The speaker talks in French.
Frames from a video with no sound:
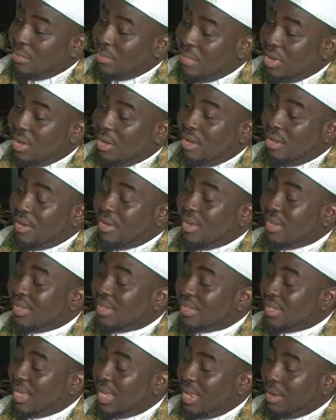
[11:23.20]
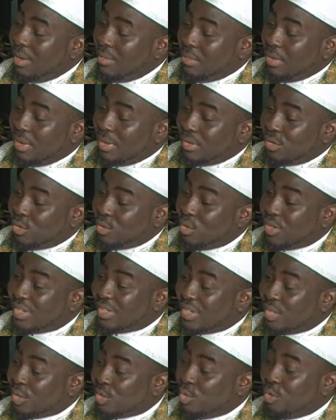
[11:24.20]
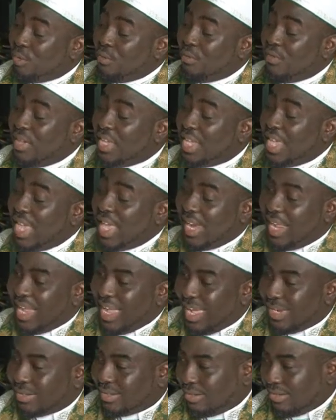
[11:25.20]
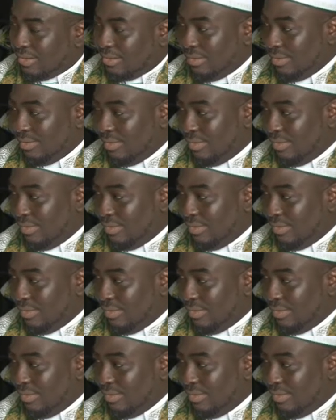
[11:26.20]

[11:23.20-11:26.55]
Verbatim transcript: mains de ses successeurs vicaires, quatre,